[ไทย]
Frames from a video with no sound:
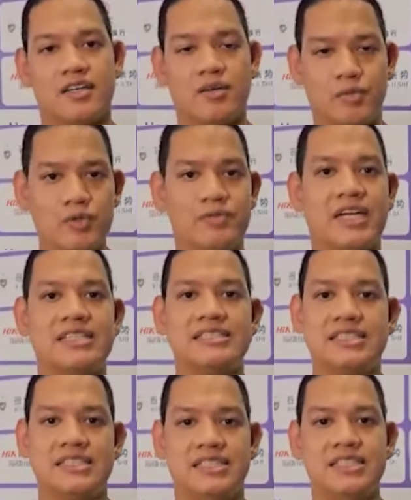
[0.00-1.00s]
ก็ขอบคุณมาก
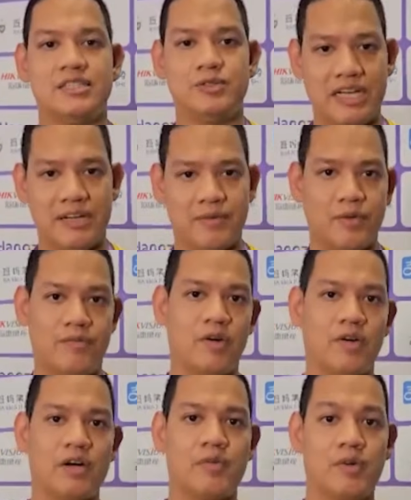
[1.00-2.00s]
จริงๆที่ดูแลผม
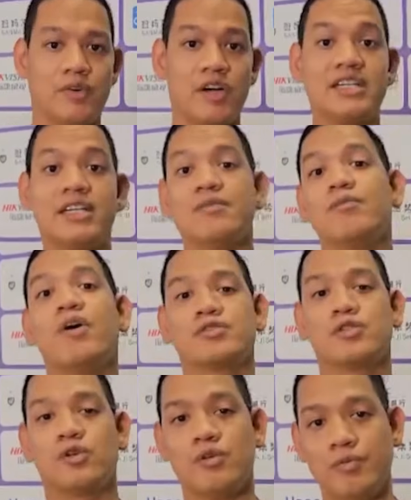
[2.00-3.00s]
เพราะว่าผมก่อนหน้านี้ผมบ
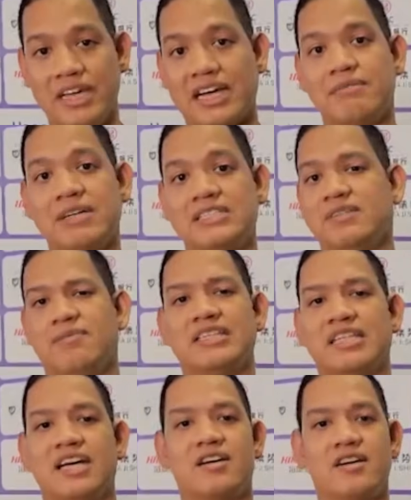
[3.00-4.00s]
อกตรงว่าผมมีอาการบาดเจ็บ
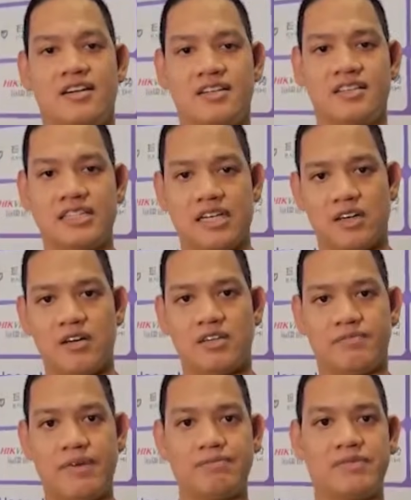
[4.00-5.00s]
มาแต่ก็แต่ก็
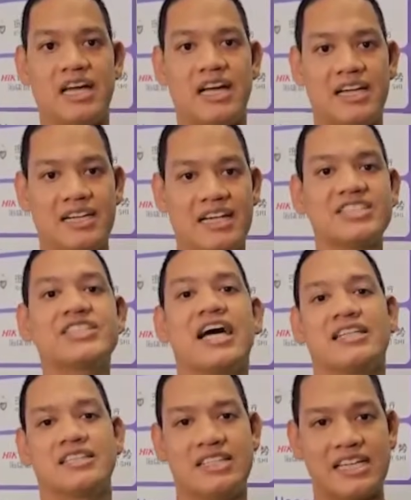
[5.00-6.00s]
ปรับรัก
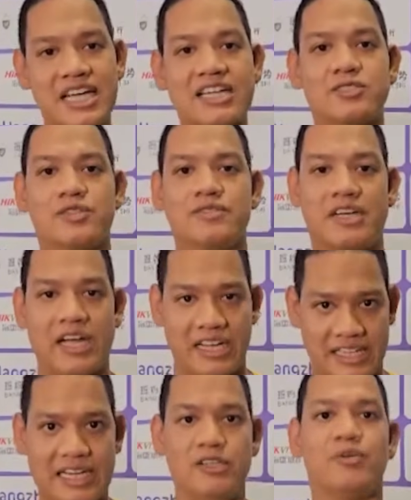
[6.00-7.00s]
ษารักษาจน
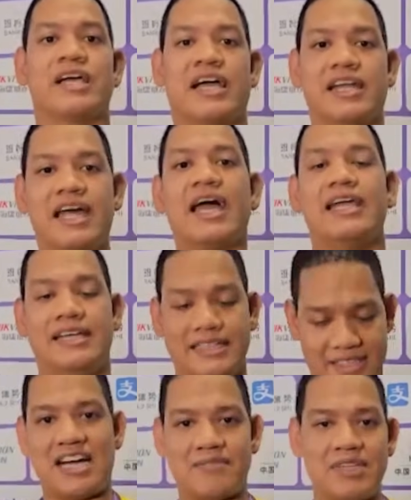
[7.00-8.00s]
แข่งขันร่วมแข่งขันได้
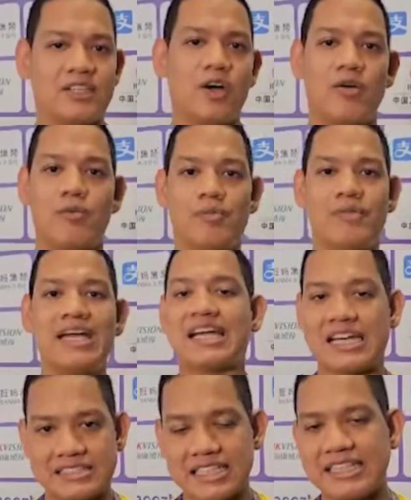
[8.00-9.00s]
3 เหรียญทองผมไม่
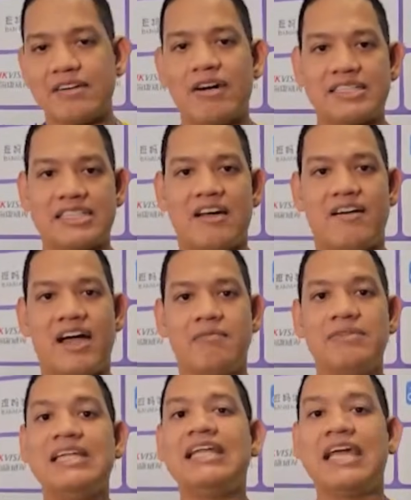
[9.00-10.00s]
การันตีดีกว่า แต่
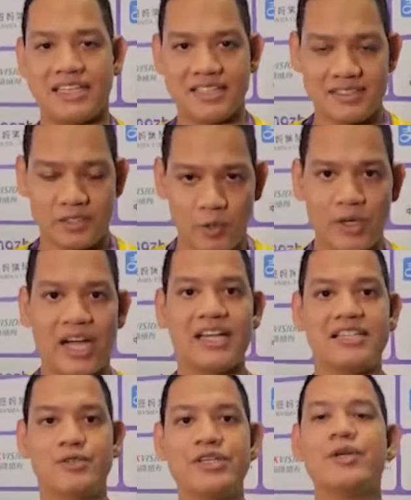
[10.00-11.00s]
ว่ามีเหรียญทุก
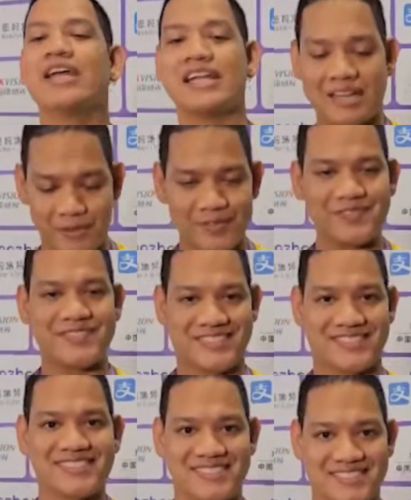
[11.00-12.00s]
ให้ทุกอีเวนต์ครับผม